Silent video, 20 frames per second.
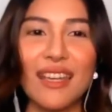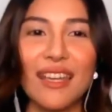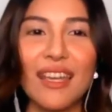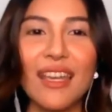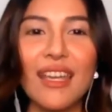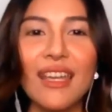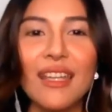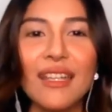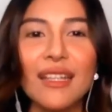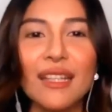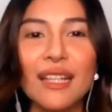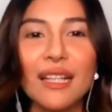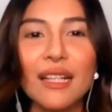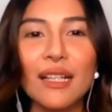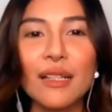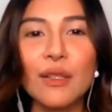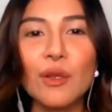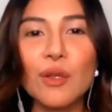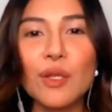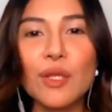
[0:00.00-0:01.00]
And wow.
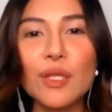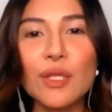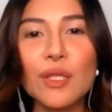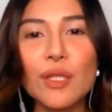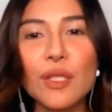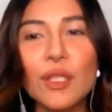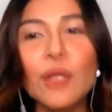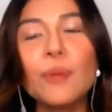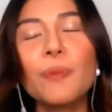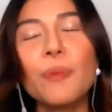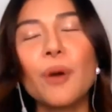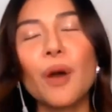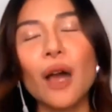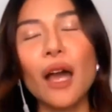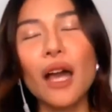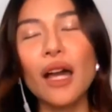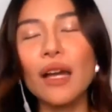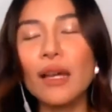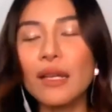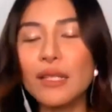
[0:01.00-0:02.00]
ang gusto, yun po,
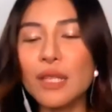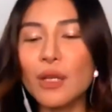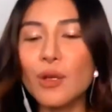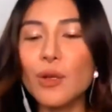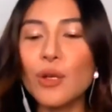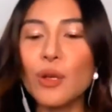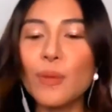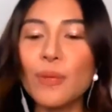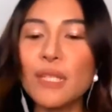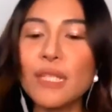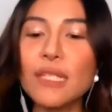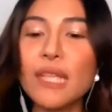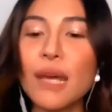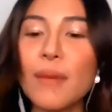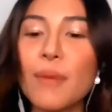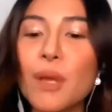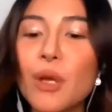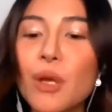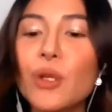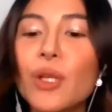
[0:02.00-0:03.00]
ang siguro
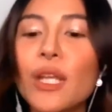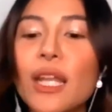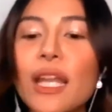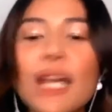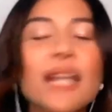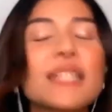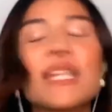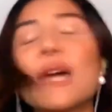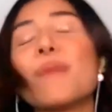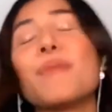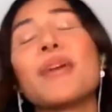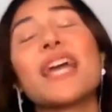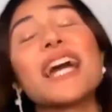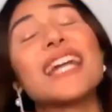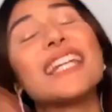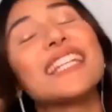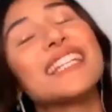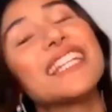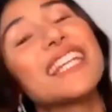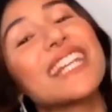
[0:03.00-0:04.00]
masasabi ko na lang, sabi
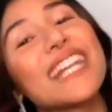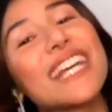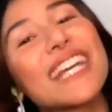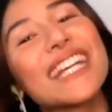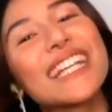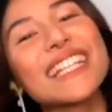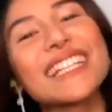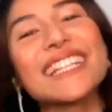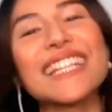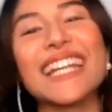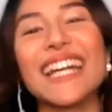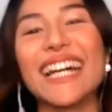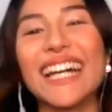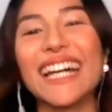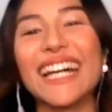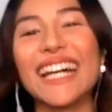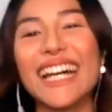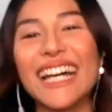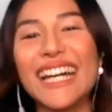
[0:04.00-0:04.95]
nga ni Derek, na